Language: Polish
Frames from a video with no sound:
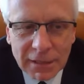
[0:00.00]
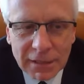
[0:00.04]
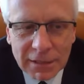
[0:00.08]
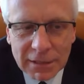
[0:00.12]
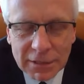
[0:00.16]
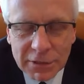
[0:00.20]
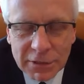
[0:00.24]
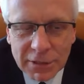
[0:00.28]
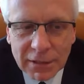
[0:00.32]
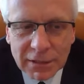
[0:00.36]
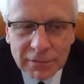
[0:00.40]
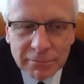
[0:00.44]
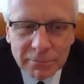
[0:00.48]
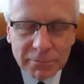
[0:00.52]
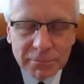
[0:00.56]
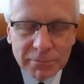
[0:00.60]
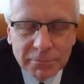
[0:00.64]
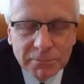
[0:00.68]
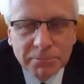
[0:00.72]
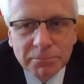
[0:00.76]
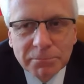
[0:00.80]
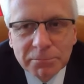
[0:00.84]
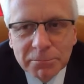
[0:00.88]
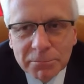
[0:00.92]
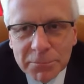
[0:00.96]
jeżeli
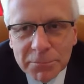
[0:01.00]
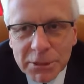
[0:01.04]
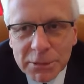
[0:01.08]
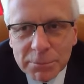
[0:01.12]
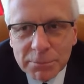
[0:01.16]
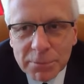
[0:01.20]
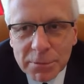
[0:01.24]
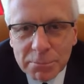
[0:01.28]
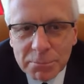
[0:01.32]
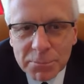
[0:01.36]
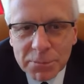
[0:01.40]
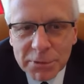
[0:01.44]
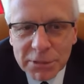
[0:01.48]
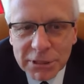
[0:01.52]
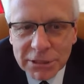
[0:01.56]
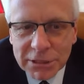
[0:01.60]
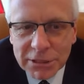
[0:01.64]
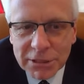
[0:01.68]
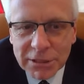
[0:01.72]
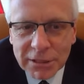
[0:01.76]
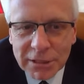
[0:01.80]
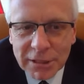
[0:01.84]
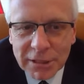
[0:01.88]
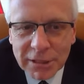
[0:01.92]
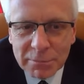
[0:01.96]
byśmy
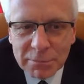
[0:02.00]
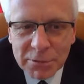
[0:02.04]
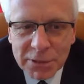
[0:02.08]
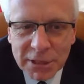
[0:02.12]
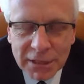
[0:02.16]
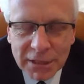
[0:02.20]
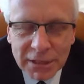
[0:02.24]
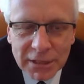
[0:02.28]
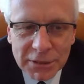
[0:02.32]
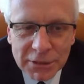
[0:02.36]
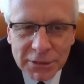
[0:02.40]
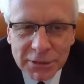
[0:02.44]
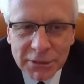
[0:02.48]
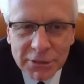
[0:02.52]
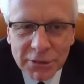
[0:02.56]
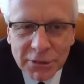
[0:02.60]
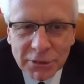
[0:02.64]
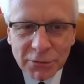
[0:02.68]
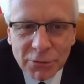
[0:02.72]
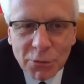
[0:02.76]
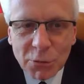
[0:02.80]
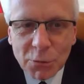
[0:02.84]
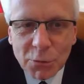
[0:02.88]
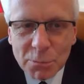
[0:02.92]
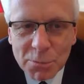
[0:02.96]
przy, przenieśli
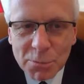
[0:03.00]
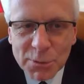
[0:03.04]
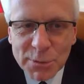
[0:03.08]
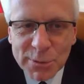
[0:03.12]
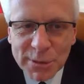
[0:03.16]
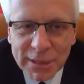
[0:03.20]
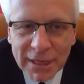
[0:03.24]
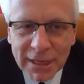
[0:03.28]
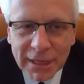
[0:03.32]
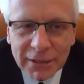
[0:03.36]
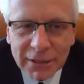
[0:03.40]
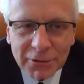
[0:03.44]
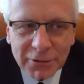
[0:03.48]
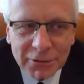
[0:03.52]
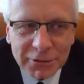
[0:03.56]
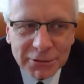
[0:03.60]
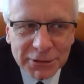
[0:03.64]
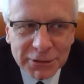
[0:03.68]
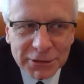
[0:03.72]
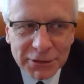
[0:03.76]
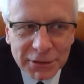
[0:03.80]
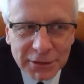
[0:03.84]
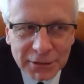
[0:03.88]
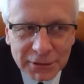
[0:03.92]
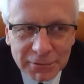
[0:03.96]
się do Lubuskiego,
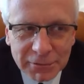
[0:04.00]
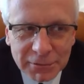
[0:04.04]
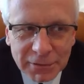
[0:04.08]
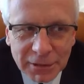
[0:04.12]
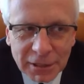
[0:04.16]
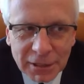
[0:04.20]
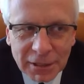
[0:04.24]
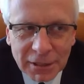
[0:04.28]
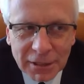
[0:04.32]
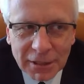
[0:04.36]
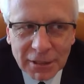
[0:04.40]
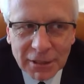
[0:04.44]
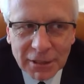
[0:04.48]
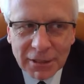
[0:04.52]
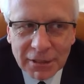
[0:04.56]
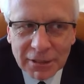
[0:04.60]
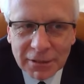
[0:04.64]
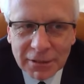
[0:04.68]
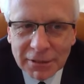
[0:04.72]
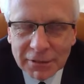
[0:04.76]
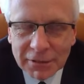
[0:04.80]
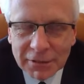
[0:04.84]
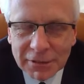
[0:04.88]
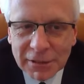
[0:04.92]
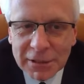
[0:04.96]
gdzie
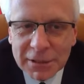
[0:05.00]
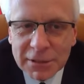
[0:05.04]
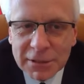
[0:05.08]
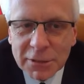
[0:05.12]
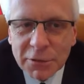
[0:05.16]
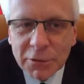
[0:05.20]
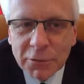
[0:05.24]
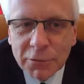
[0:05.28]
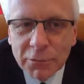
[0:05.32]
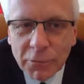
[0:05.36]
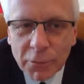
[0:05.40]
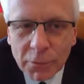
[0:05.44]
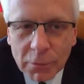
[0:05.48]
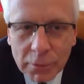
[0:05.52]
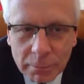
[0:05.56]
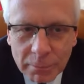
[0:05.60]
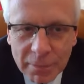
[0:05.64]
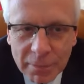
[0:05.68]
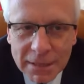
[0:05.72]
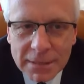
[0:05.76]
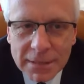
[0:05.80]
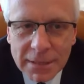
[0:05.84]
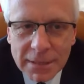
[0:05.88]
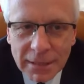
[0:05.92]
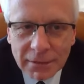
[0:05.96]
e, jest dwóch
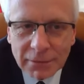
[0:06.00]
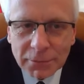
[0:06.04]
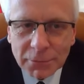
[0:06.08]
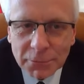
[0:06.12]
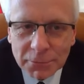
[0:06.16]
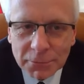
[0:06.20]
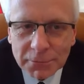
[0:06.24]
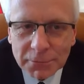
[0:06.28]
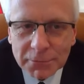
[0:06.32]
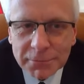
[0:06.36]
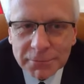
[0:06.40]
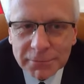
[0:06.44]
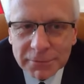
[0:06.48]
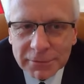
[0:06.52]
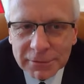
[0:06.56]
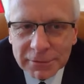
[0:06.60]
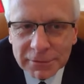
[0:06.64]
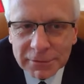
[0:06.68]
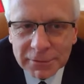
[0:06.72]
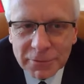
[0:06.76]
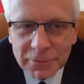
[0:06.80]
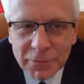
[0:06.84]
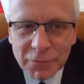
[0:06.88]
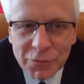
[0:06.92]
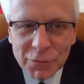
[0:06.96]
pacjentów
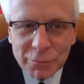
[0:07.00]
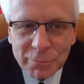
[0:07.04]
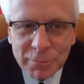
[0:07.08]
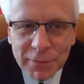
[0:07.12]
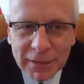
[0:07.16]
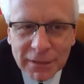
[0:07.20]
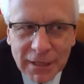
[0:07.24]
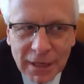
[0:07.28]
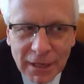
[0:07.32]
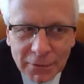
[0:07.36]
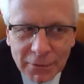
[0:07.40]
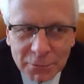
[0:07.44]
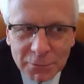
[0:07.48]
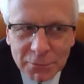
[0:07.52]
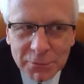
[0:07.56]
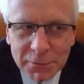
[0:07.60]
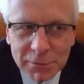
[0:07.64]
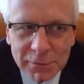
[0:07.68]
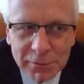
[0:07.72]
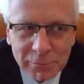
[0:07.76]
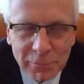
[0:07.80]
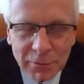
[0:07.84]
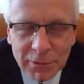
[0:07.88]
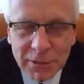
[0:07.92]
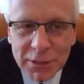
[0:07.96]
e, w szpitalu
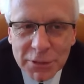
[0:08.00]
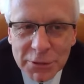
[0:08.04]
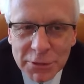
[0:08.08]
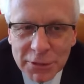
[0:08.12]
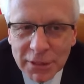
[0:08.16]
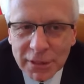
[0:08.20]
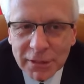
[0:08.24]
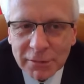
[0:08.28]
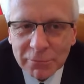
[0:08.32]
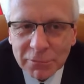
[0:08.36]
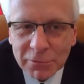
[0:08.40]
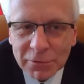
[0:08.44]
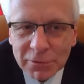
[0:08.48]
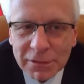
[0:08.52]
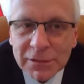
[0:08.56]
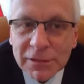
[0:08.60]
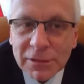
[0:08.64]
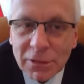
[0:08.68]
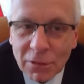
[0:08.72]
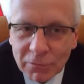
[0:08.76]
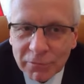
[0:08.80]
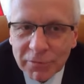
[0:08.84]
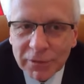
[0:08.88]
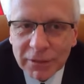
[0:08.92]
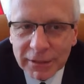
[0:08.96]
z podejrzeniem z
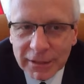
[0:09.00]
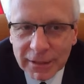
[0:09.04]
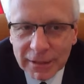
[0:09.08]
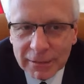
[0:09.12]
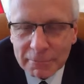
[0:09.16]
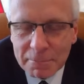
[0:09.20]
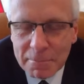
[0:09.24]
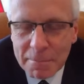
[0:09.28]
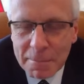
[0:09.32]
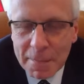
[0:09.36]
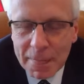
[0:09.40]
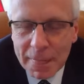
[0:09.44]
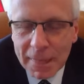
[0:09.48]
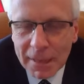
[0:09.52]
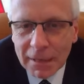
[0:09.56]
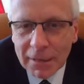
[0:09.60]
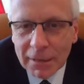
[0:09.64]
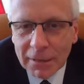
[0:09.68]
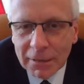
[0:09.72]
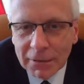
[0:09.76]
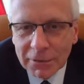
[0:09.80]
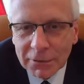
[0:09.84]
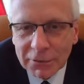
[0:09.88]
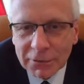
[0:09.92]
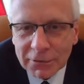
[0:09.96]
COVID-em,
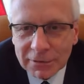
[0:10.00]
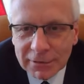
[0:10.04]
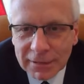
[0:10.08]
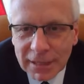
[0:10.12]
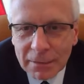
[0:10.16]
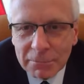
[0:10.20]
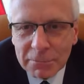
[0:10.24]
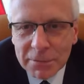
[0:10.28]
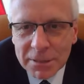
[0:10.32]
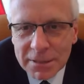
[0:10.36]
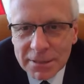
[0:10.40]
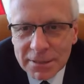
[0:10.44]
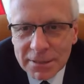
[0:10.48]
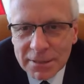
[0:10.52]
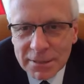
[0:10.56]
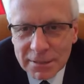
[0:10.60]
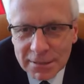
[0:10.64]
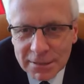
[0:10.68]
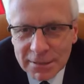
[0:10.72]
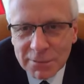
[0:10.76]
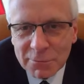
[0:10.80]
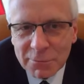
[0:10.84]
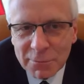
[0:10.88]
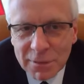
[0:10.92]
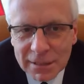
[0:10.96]
no to tam jest
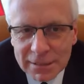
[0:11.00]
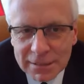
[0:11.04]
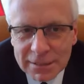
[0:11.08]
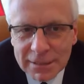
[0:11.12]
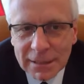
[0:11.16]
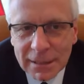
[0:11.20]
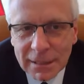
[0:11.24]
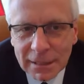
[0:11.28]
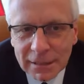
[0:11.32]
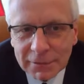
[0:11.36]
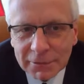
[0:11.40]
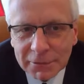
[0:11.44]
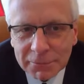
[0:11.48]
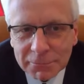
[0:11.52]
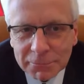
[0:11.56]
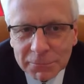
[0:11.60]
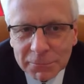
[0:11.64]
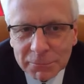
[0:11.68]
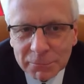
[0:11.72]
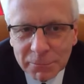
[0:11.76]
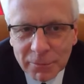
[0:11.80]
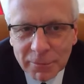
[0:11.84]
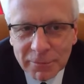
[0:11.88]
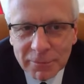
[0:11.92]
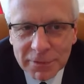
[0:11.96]
sytuacja, no
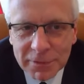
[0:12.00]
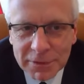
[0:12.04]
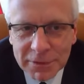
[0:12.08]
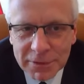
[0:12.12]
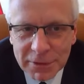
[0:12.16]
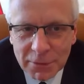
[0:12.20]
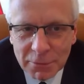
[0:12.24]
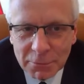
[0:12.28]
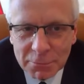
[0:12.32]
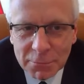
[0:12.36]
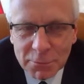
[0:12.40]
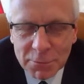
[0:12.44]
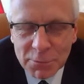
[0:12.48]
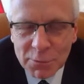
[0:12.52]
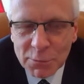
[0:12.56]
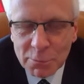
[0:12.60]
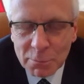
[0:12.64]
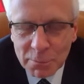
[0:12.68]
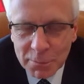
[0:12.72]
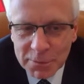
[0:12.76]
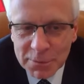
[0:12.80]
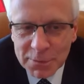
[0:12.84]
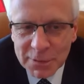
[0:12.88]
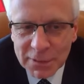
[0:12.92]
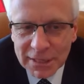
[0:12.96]
bym powiedział,
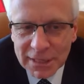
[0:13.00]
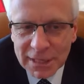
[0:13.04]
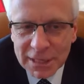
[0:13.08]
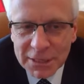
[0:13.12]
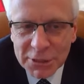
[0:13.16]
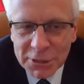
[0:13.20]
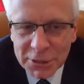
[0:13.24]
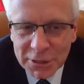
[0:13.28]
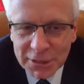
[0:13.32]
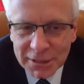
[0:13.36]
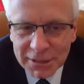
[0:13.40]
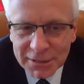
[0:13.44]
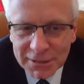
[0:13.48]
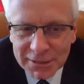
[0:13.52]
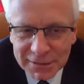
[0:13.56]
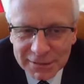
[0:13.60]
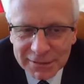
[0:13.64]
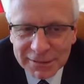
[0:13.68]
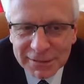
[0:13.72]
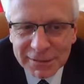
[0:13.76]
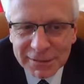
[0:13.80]
jeszcze